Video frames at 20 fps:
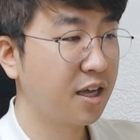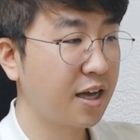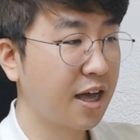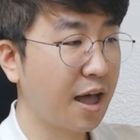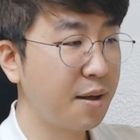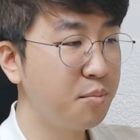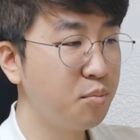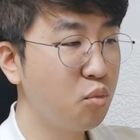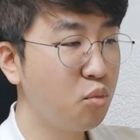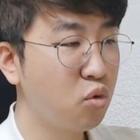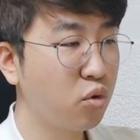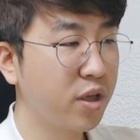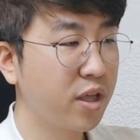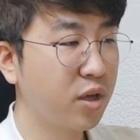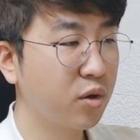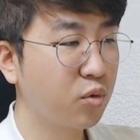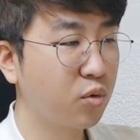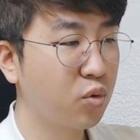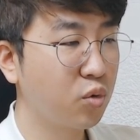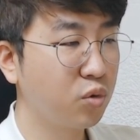갑목이
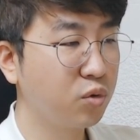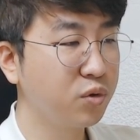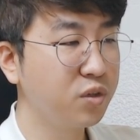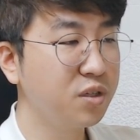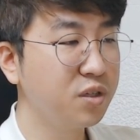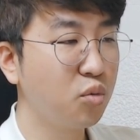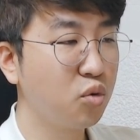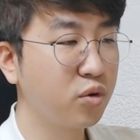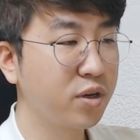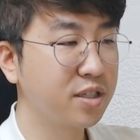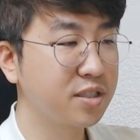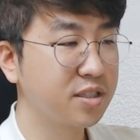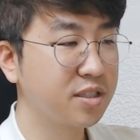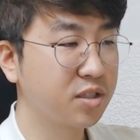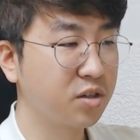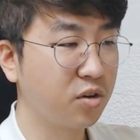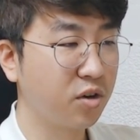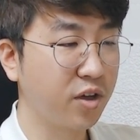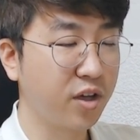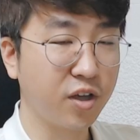있고 을목이
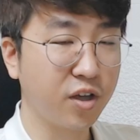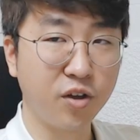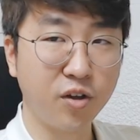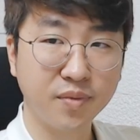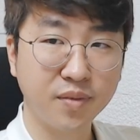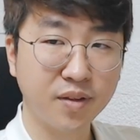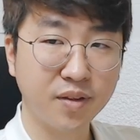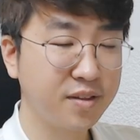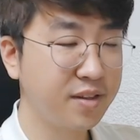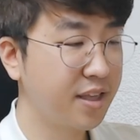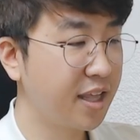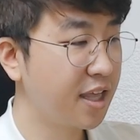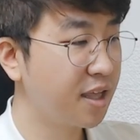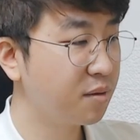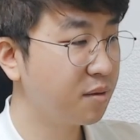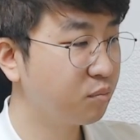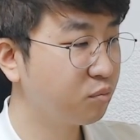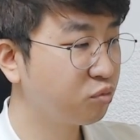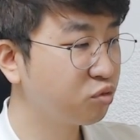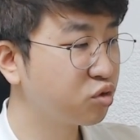있을 거예요. 근데
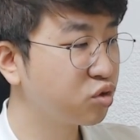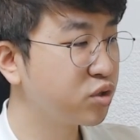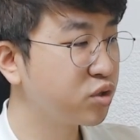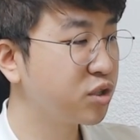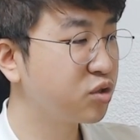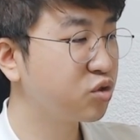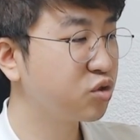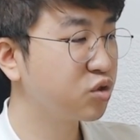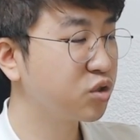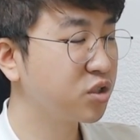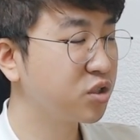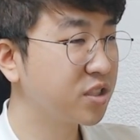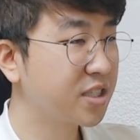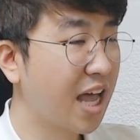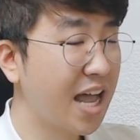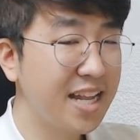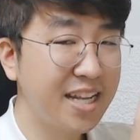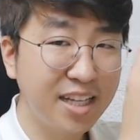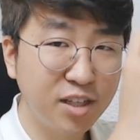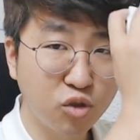무술일주는
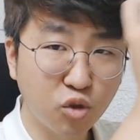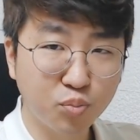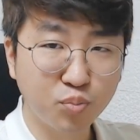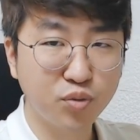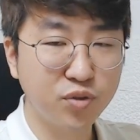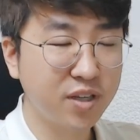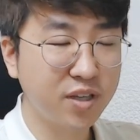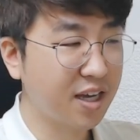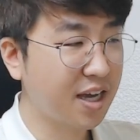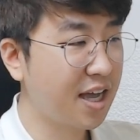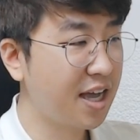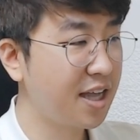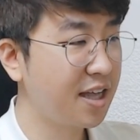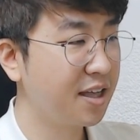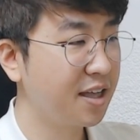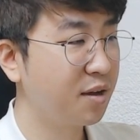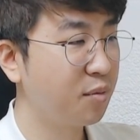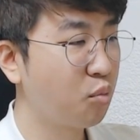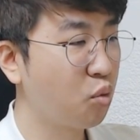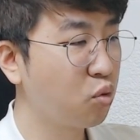산이
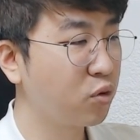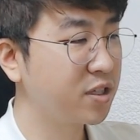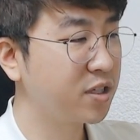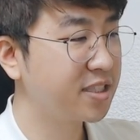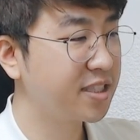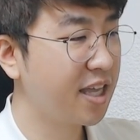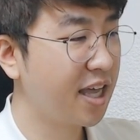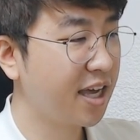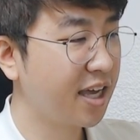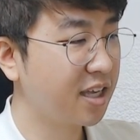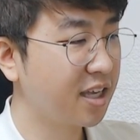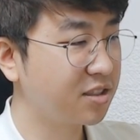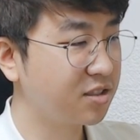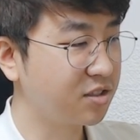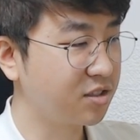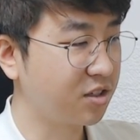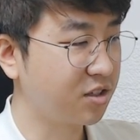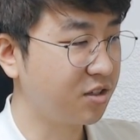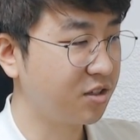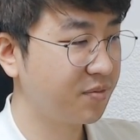높으니까 목이
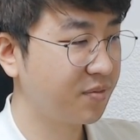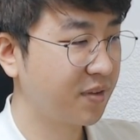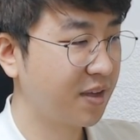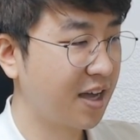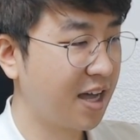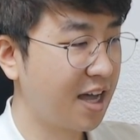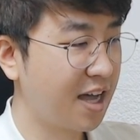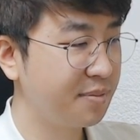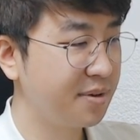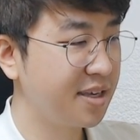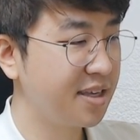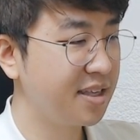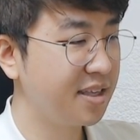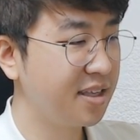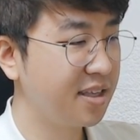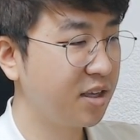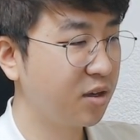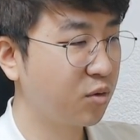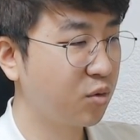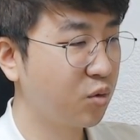세야겠죠.
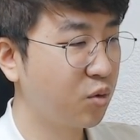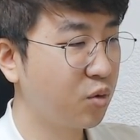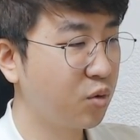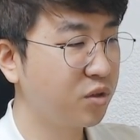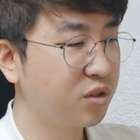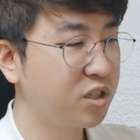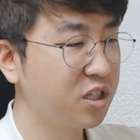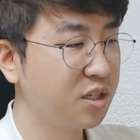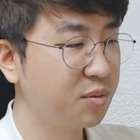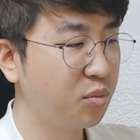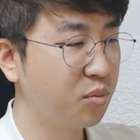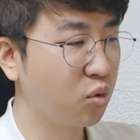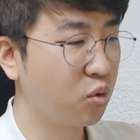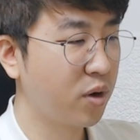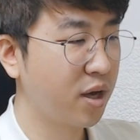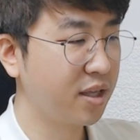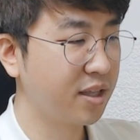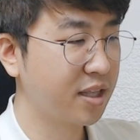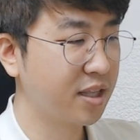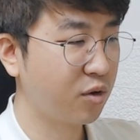갑인이 있고
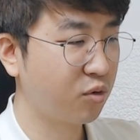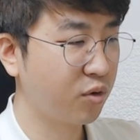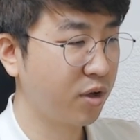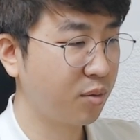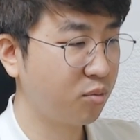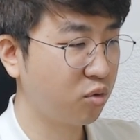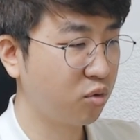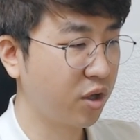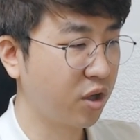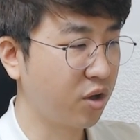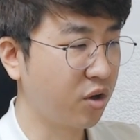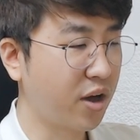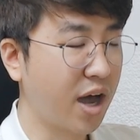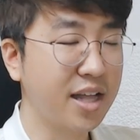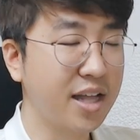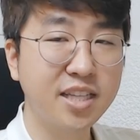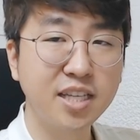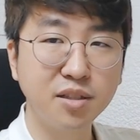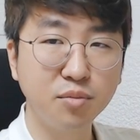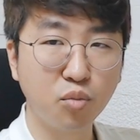을묘가 있다고 해볼게요.
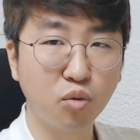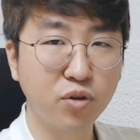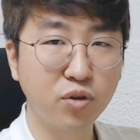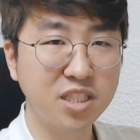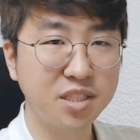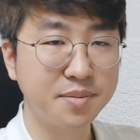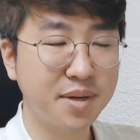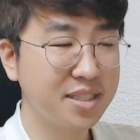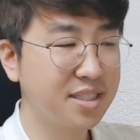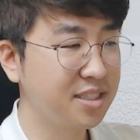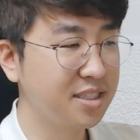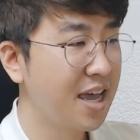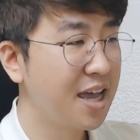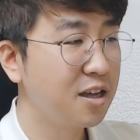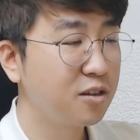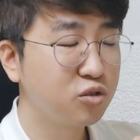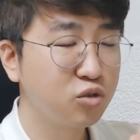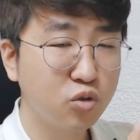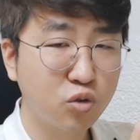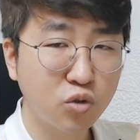같은 목이지만은
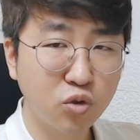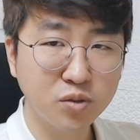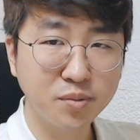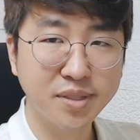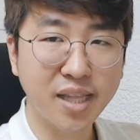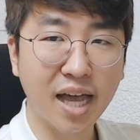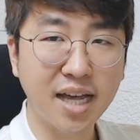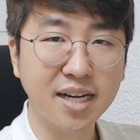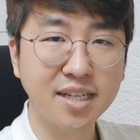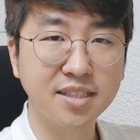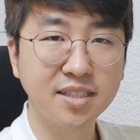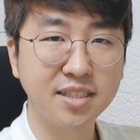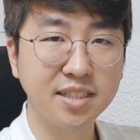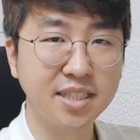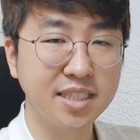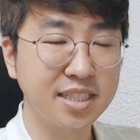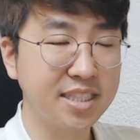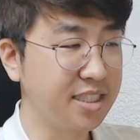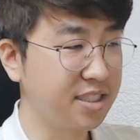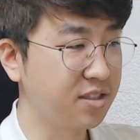조금 다른
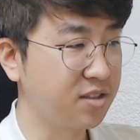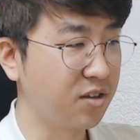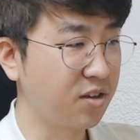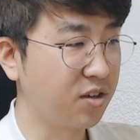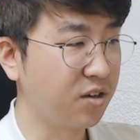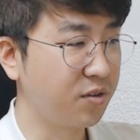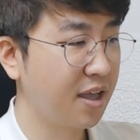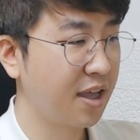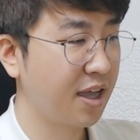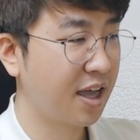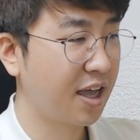특징이 있어요.